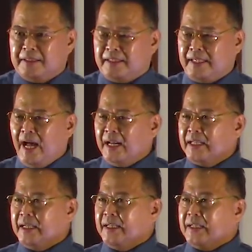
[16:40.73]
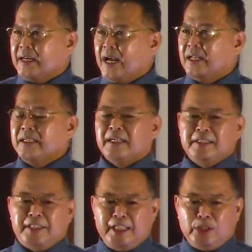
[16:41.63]
加勒看得
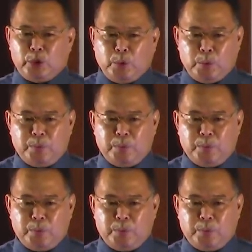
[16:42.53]
很清楚，